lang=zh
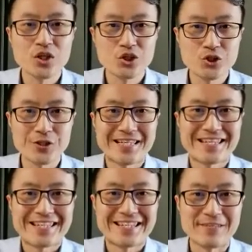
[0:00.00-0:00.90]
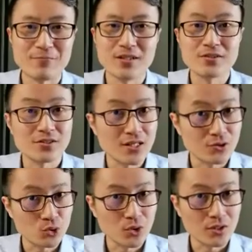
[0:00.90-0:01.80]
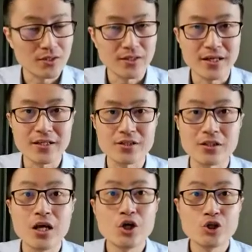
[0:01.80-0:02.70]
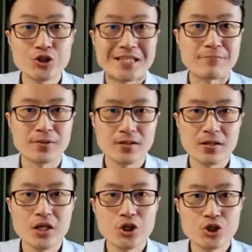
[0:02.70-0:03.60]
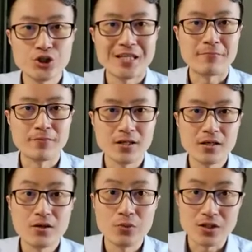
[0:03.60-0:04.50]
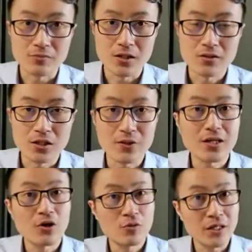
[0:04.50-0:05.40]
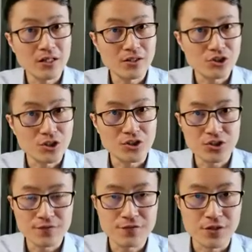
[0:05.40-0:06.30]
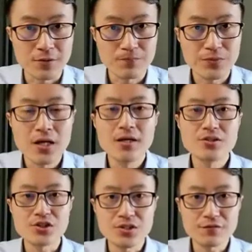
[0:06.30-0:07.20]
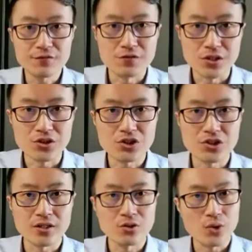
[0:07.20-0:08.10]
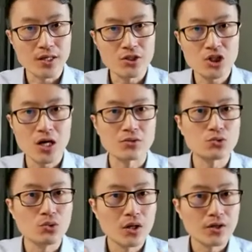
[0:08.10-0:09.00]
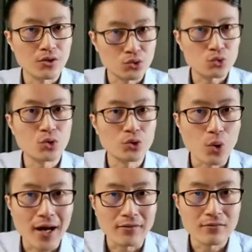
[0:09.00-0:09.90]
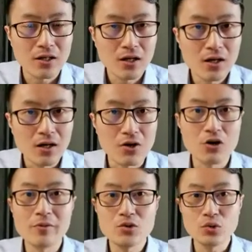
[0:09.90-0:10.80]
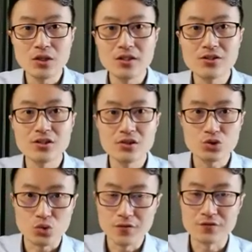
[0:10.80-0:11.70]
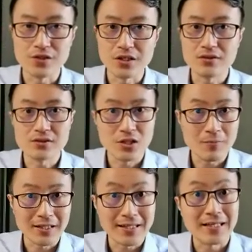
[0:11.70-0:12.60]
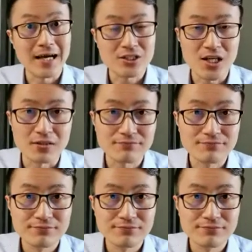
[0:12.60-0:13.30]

sheep，这实际上就错了。应该念成 sheep sheep。为什么？因为它后面跟的是一个清辅音，清辅音之前的原因长度有缩短，而后面如果跟的是一个浊辅音，则要把它给拉长。